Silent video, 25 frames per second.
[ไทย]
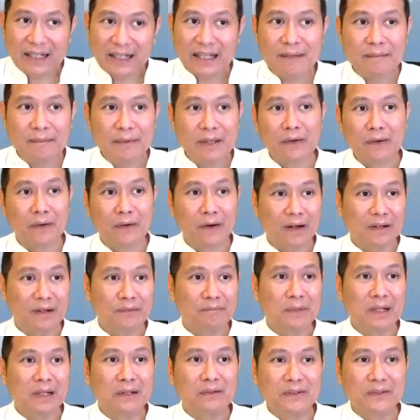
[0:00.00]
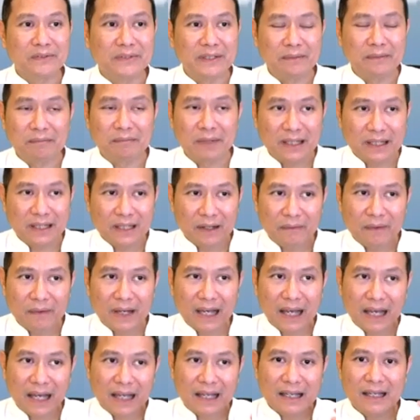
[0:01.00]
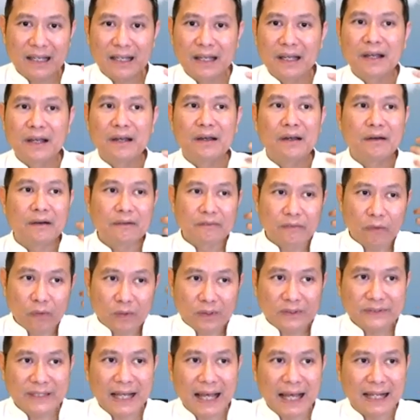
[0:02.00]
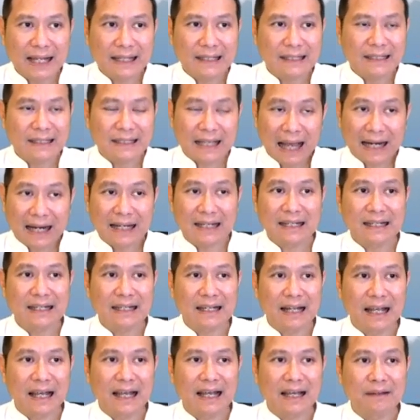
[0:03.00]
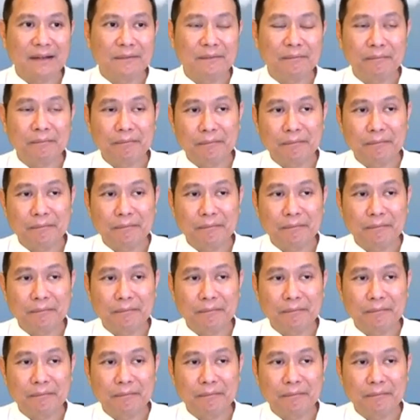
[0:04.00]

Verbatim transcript: ดีๆไม่ออก มันรู้สึกเหมือนกับว่าฟุ้งซ่านจัดนะ